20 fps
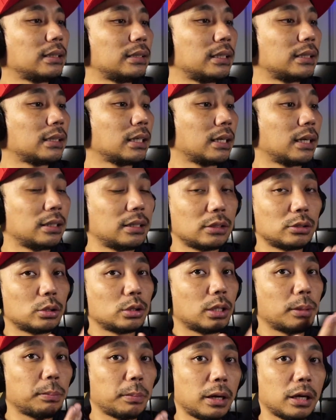Hindi siya
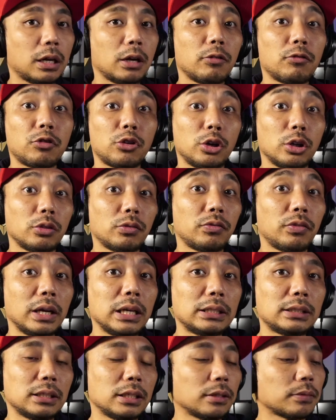ganito na parang
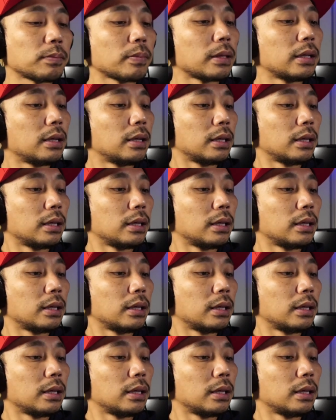front-facing.